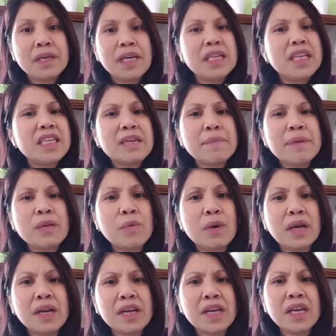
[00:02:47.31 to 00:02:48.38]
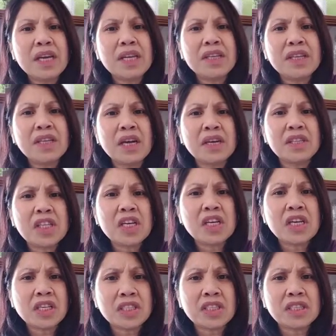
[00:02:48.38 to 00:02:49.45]
hindi siya paniwalain, ang
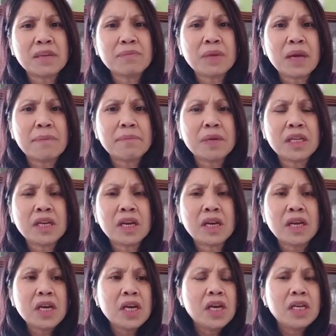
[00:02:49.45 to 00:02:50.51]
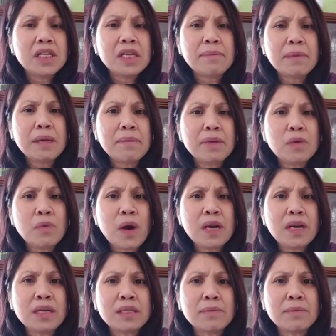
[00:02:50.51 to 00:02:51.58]
tigas ng damdamin na hindi mo lang
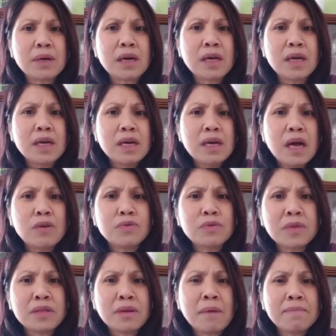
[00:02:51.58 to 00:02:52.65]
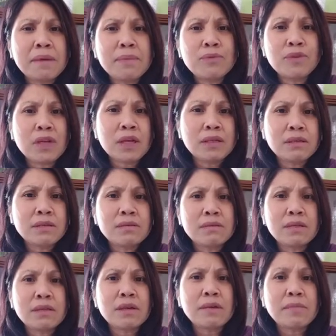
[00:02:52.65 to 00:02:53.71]
maniwala sa mga ano sinasabi mo dyan,
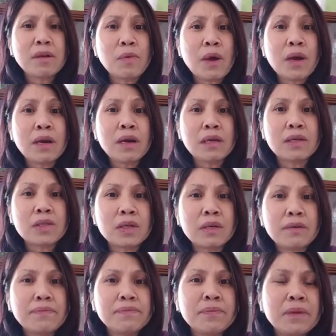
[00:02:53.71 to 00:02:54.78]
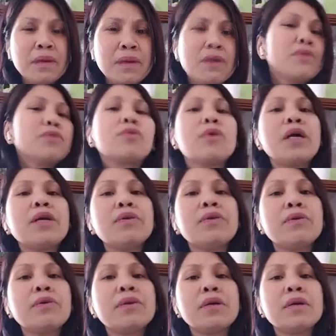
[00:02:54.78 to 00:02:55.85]
hindi talaga maniwala maniwalain siya. So
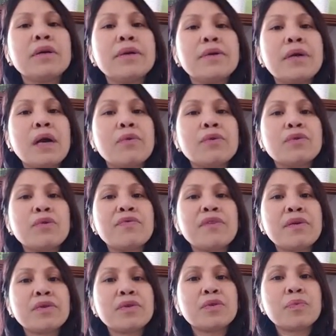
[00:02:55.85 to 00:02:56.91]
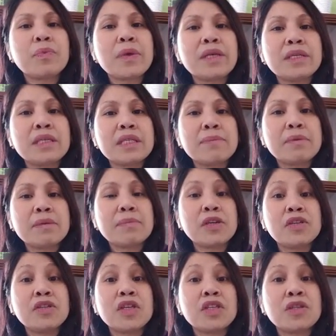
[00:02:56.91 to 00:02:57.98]
ngayon, uh, I was so very surprised kasi
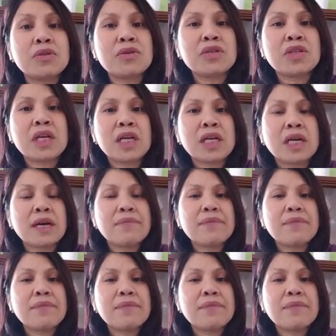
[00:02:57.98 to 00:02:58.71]
mag-register siya lang